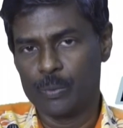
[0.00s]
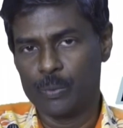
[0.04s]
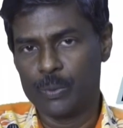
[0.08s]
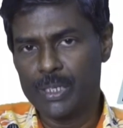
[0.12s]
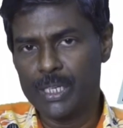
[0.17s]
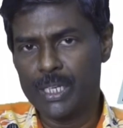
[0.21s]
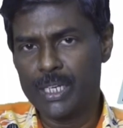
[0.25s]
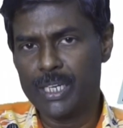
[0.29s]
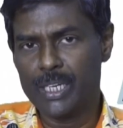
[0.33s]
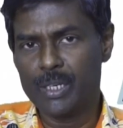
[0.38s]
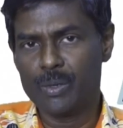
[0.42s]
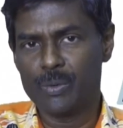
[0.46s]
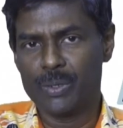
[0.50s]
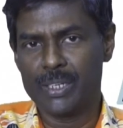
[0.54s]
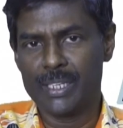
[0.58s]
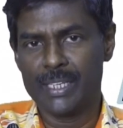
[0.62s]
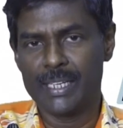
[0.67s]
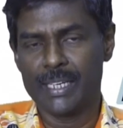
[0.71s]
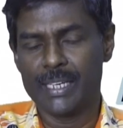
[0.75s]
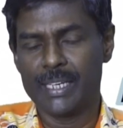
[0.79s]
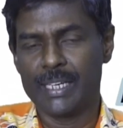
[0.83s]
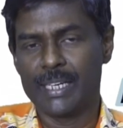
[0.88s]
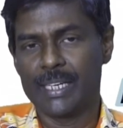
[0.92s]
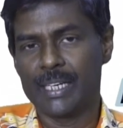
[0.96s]

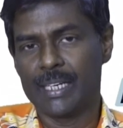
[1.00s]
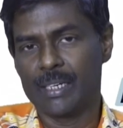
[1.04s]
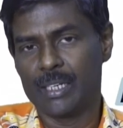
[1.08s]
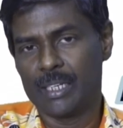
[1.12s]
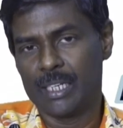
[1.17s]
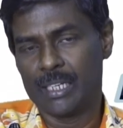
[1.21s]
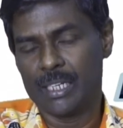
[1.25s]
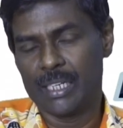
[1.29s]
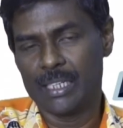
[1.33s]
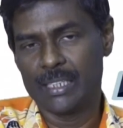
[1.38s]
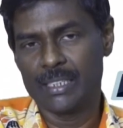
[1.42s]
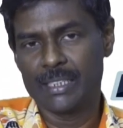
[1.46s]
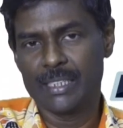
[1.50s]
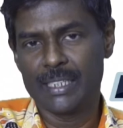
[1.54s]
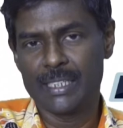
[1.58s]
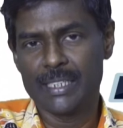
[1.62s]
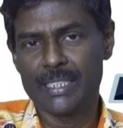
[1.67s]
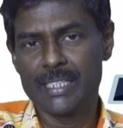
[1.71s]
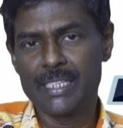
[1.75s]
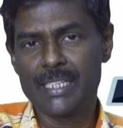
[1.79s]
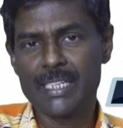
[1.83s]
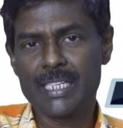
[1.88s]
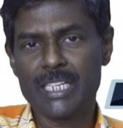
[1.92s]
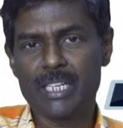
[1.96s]
உயிரினுடைய அந்த
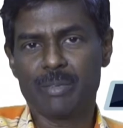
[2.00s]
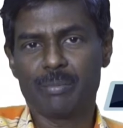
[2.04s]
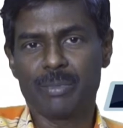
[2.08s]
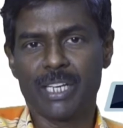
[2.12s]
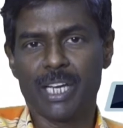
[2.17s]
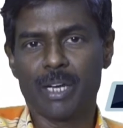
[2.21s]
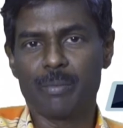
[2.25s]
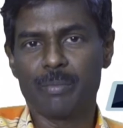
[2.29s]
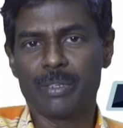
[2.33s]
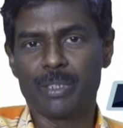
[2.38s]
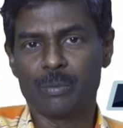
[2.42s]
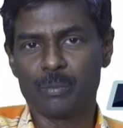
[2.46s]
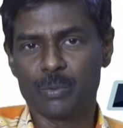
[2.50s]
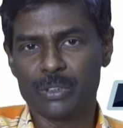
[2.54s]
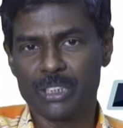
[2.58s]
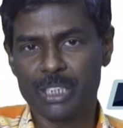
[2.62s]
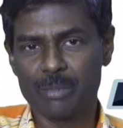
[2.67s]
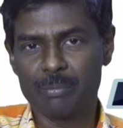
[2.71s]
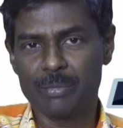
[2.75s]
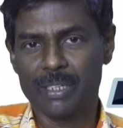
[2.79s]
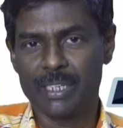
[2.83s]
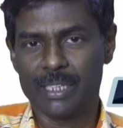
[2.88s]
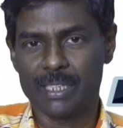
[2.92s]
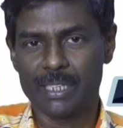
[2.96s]
இன்றியமையாமை
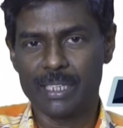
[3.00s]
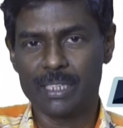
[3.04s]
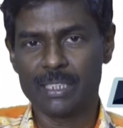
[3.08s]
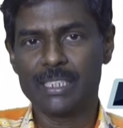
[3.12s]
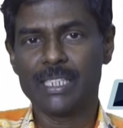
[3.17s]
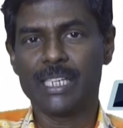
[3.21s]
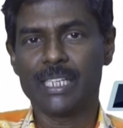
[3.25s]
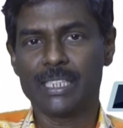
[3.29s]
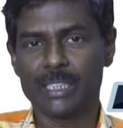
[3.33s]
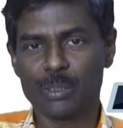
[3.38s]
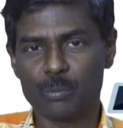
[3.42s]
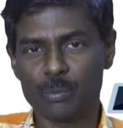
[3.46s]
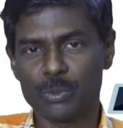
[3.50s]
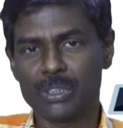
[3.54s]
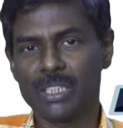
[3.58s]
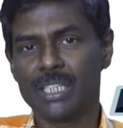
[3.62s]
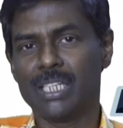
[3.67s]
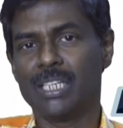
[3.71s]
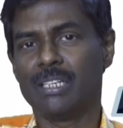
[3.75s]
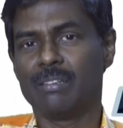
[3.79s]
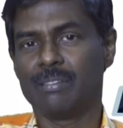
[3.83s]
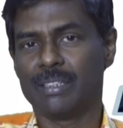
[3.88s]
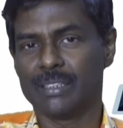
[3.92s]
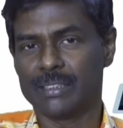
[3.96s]
முதன்மையை கருதி அதை
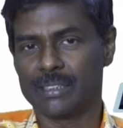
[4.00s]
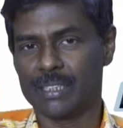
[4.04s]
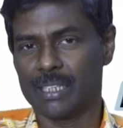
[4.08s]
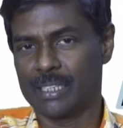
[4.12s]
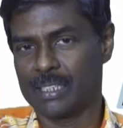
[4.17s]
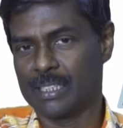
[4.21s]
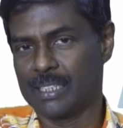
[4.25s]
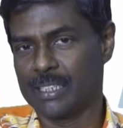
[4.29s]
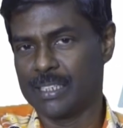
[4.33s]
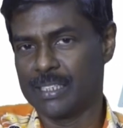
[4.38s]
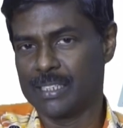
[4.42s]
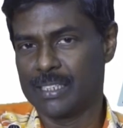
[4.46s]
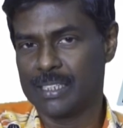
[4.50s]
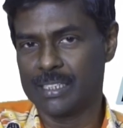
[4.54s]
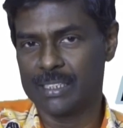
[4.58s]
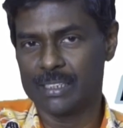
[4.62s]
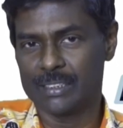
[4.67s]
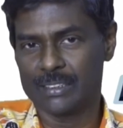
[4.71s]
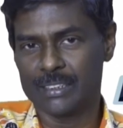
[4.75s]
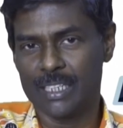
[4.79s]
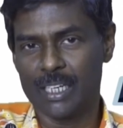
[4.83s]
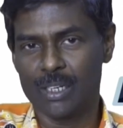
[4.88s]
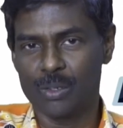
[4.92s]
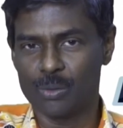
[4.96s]
முதலில் வைத்தார்கள் என்று
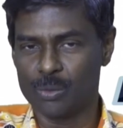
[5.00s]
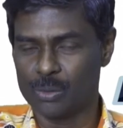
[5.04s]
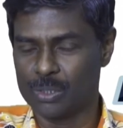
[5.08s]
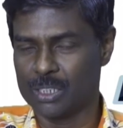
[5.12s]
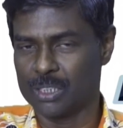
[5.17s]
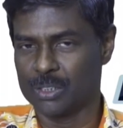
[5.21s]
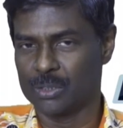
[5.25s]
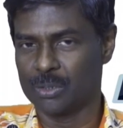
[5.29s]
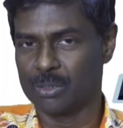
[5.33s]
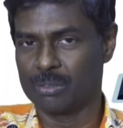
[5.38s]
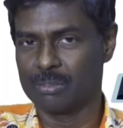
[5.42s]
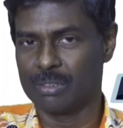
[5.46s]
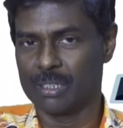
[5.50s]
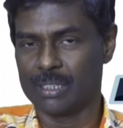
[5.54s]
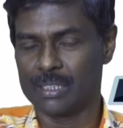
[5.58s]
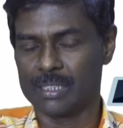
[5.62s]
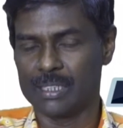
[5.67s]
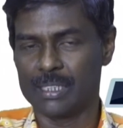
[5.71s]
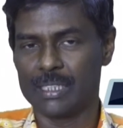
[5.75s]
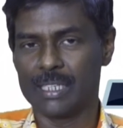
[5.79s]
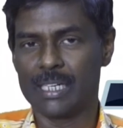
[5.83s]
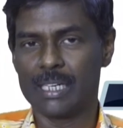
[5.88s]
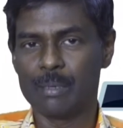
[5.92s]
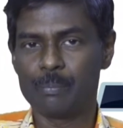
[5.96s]
சான்றோர்கள்
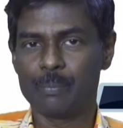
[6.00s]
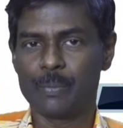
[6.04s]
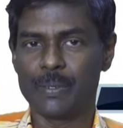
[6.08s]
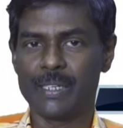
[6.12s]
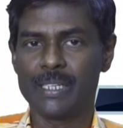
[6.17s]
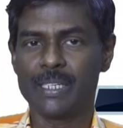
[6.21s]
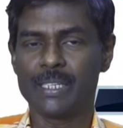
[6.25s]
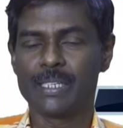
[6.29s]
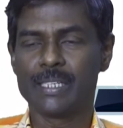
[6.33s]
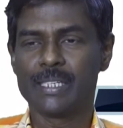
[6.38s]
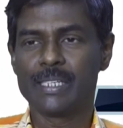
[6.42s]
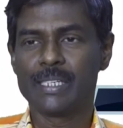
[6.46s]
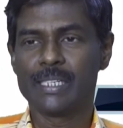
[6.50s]
சொல்வார்கள் அப்படி